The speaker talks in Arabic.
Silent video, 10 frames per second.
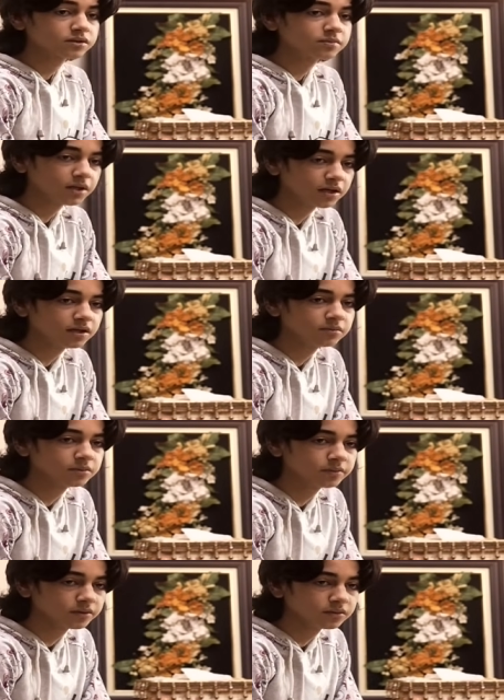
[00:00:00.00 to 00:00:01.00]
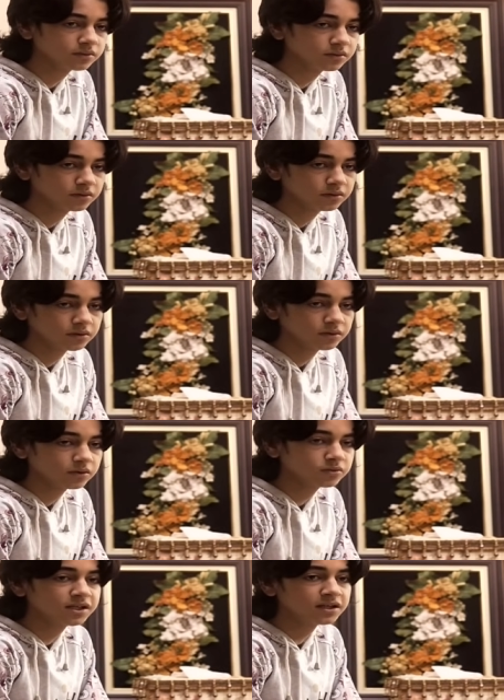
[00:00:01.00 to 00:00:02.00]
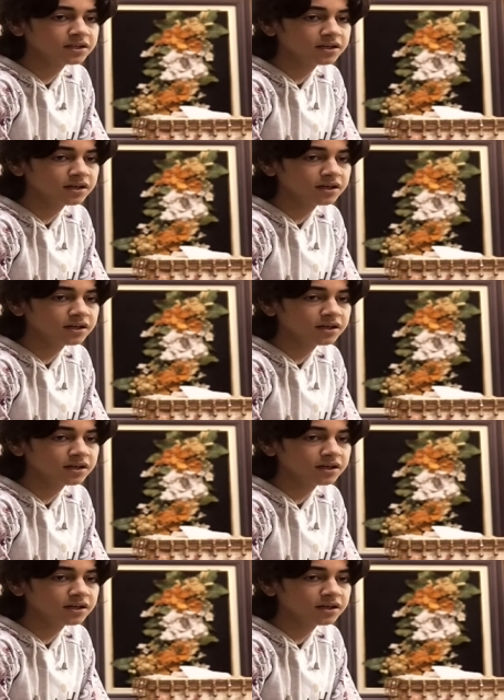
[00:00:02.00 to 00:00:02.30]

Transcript: صباح الخير أبو الأستاذة